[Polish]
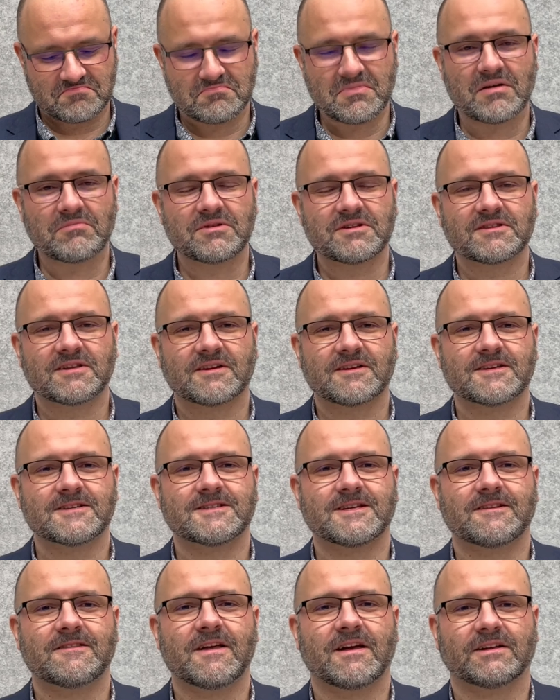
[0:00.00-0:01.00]
mamy takie
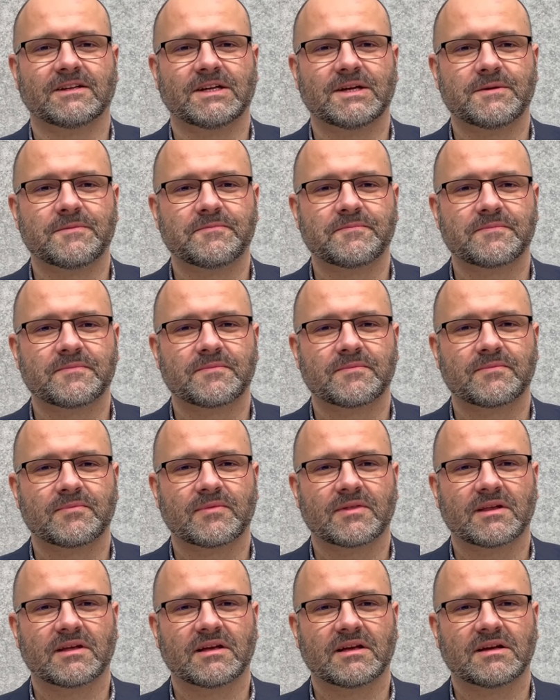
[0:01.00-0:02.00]
zadanie,
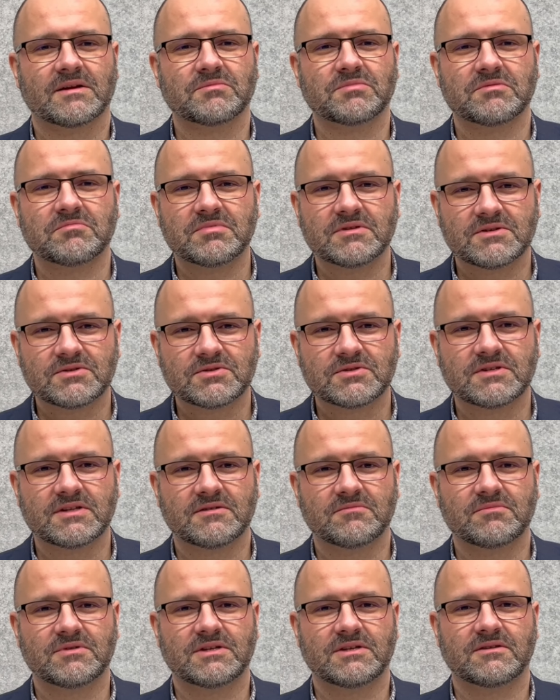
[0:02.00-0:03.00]
by być
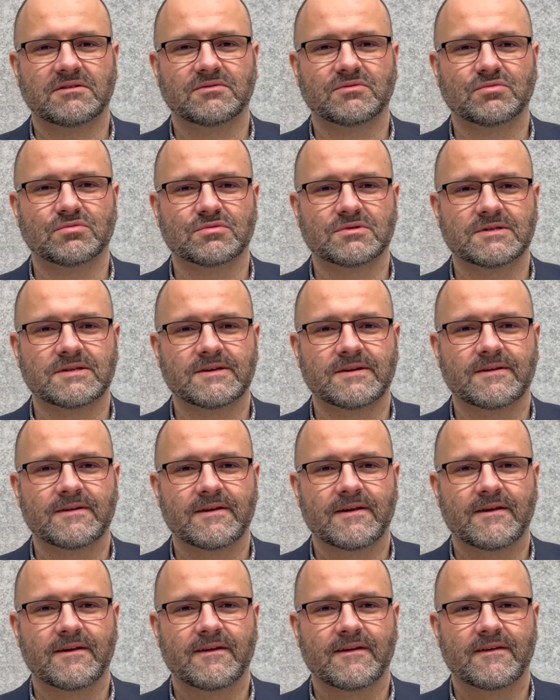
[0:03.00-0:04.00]
tymi, którzy
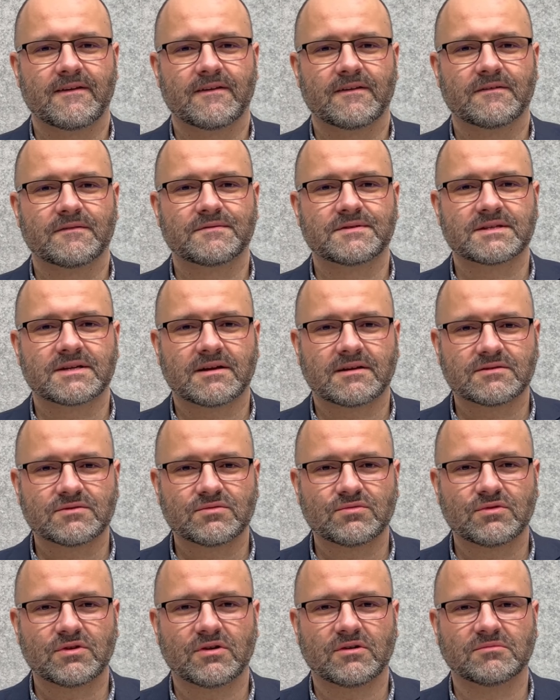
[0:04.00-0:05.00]

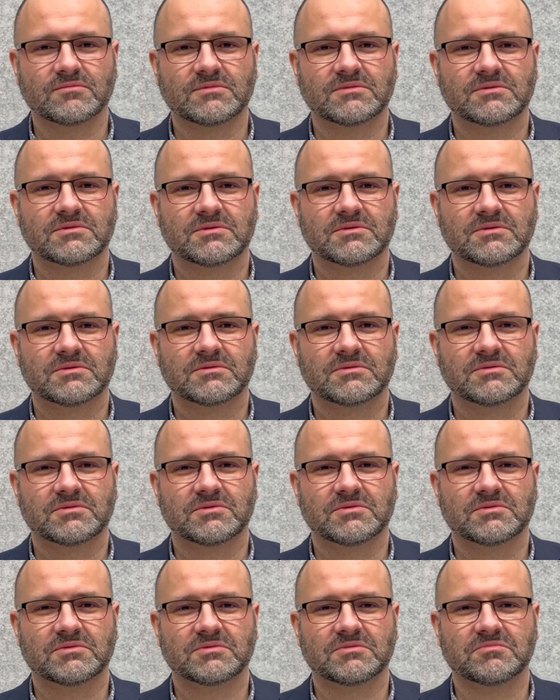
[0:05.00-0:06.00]
wskazują
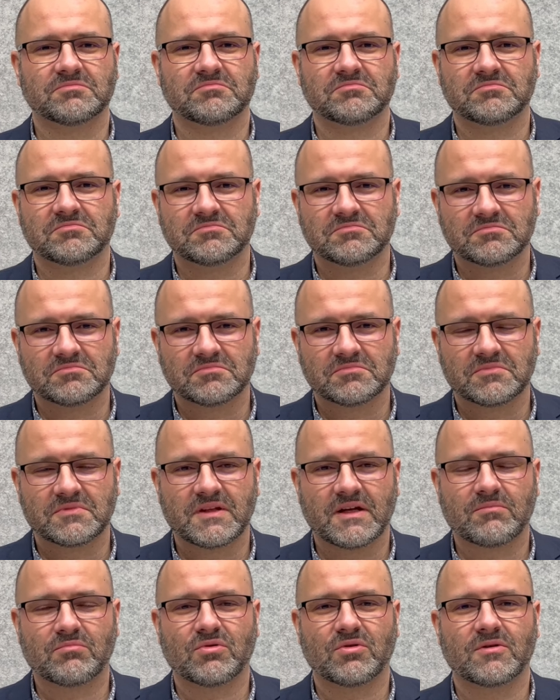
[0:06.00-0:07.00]
mm,
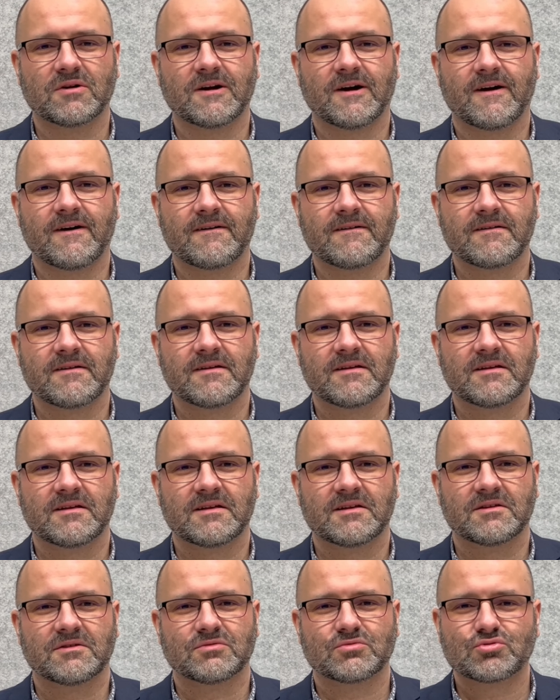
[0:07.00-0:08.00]
na Boga,
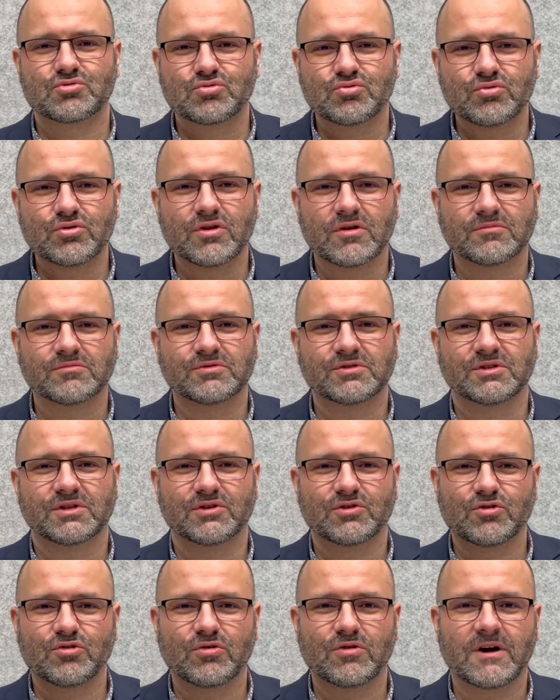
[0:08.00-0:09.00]
czują się
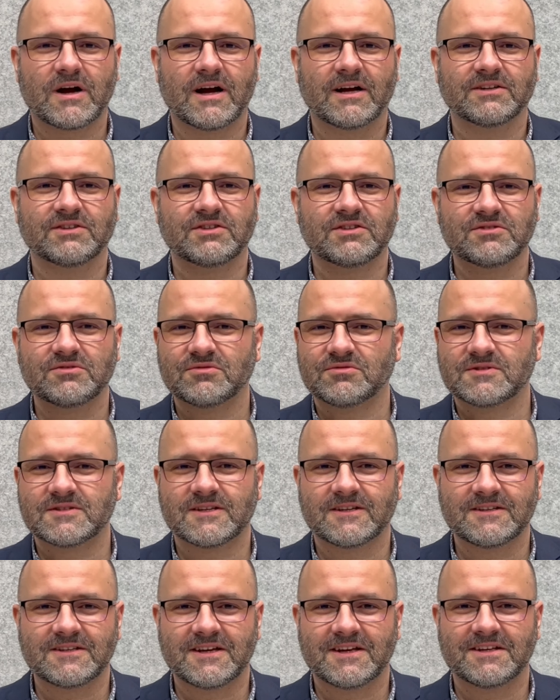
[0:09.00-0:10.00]
kochani,
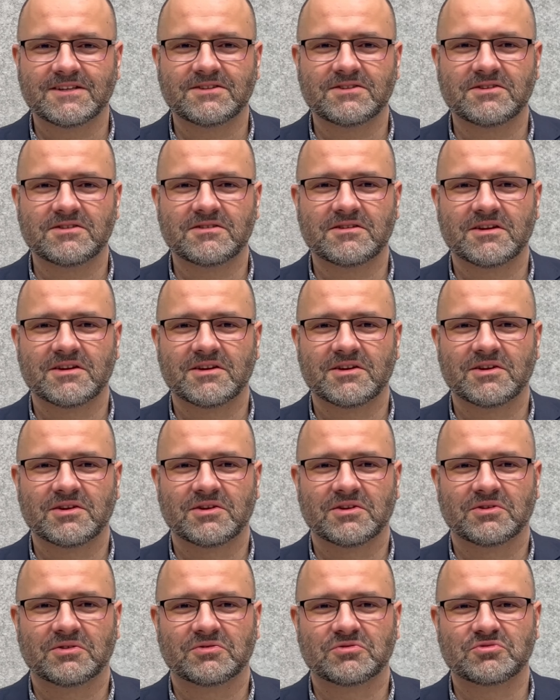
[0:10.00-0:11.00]
docenieni,
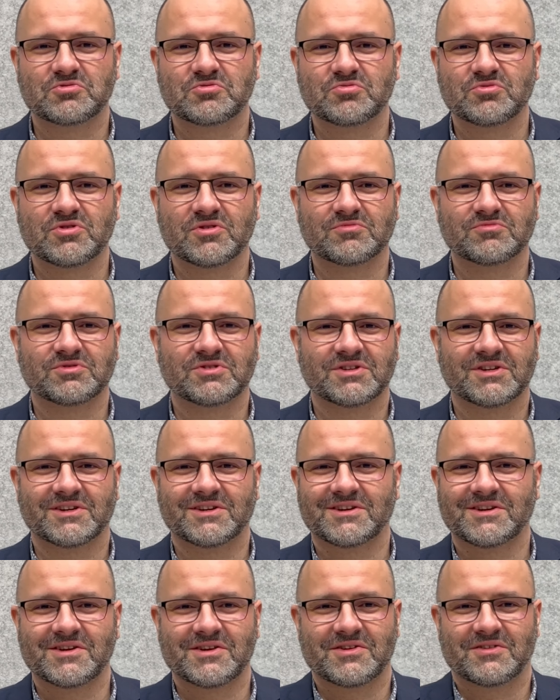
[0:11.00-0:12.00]
czują
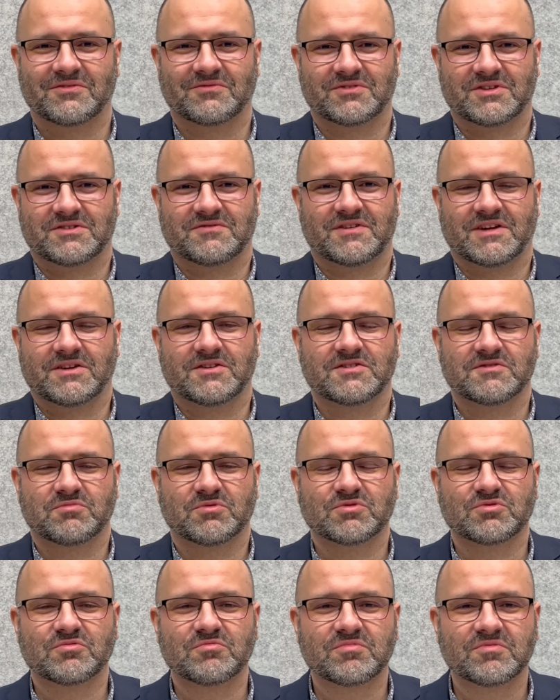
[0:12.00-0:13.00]
się też w jakiś
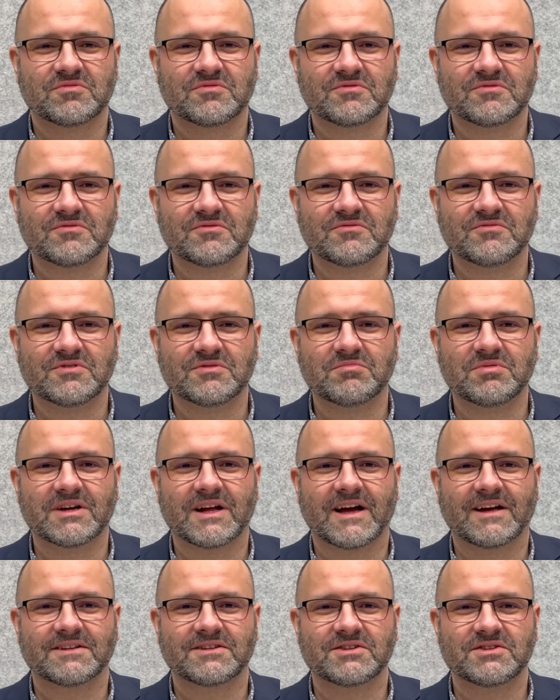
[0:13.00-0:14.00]
sposób
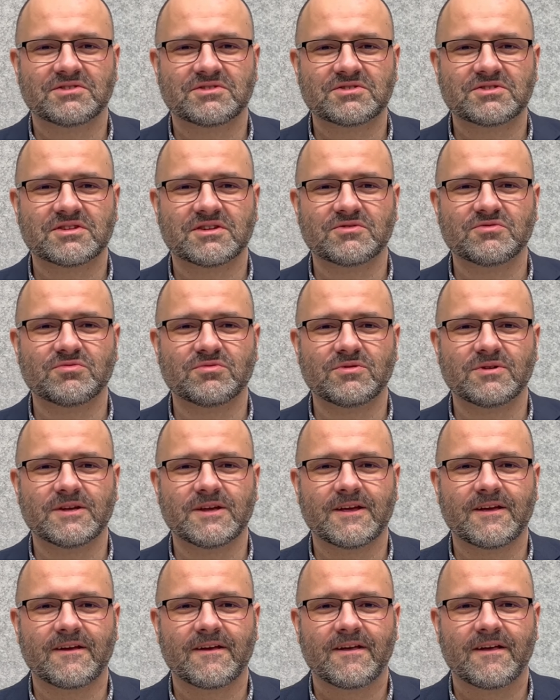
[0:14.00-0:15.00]
wybrani,
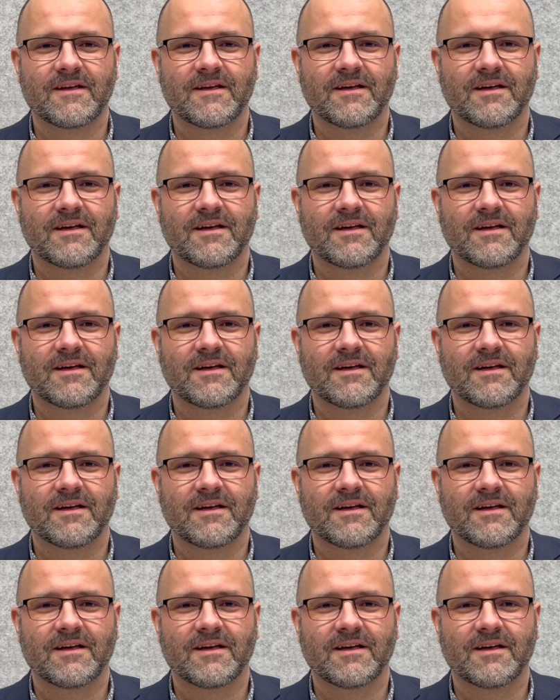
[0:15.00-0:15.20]
szczególni,